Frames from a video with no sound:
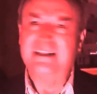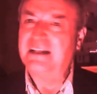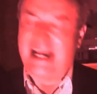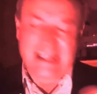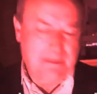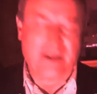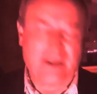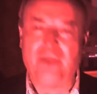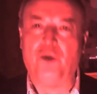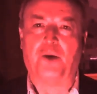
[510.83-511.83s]
ahí puede
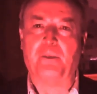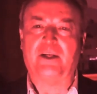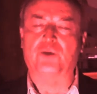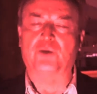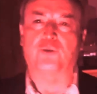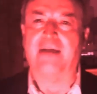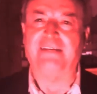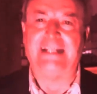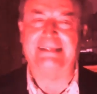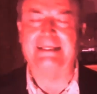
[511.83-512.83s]
dormir con su
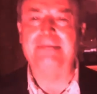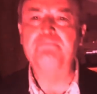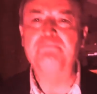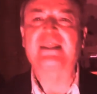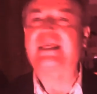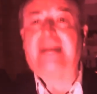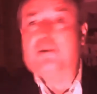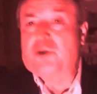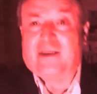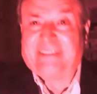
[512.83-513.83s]
gabinete, que al cabo
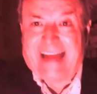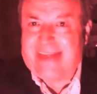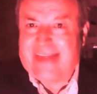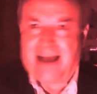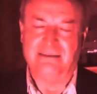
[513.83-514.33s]
no hace nada.